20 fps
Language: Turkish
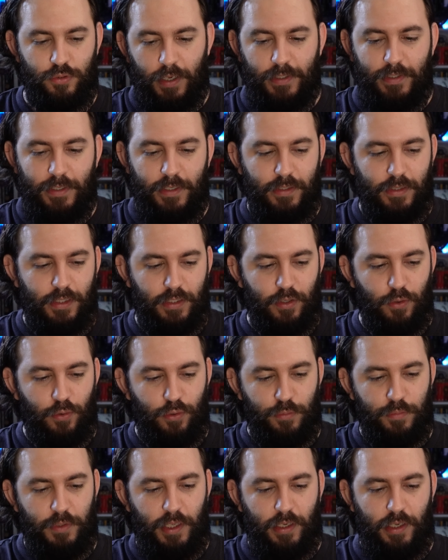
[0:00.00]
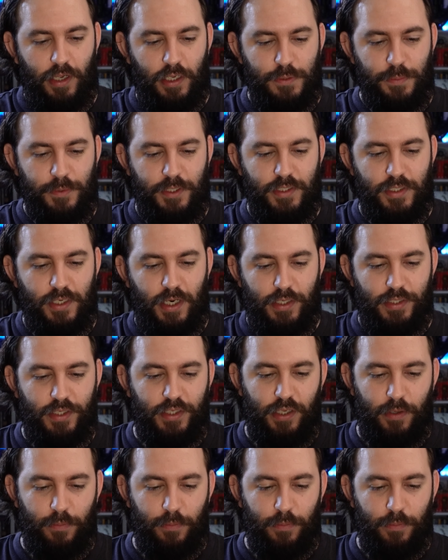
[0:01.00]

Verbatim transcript: Kaderindeki ölümden kaçmak için her şeyi